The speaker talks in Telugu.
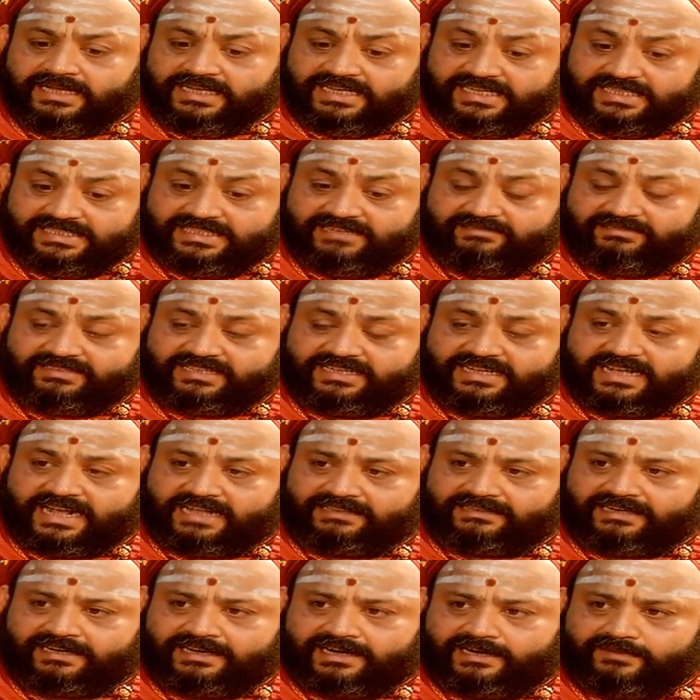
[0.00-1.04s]
ఈ జీవిత
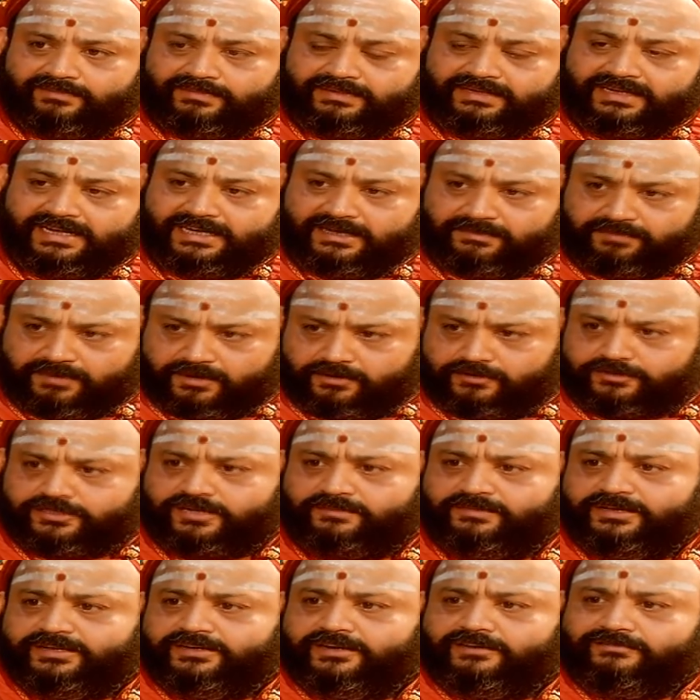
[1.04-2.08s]
యాత్ర నడపడానికి
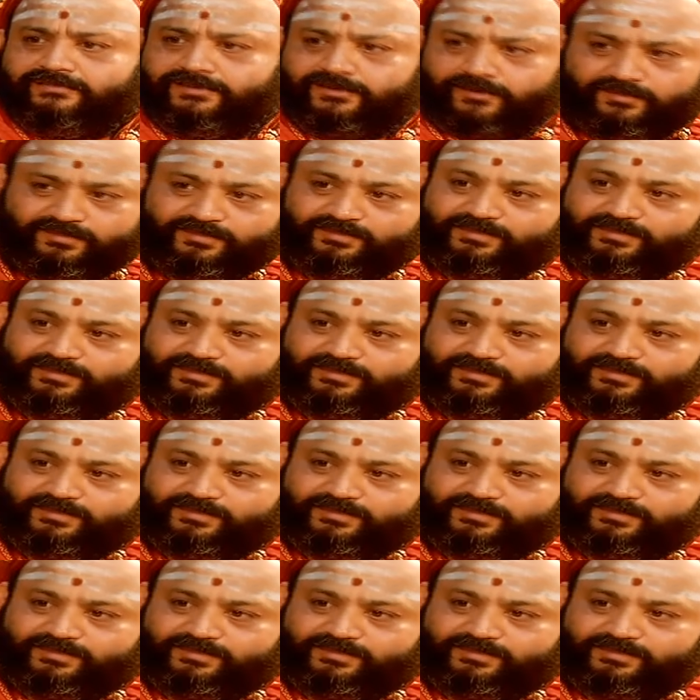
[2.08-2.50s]
పరోక్షమైనటువంటి రూపం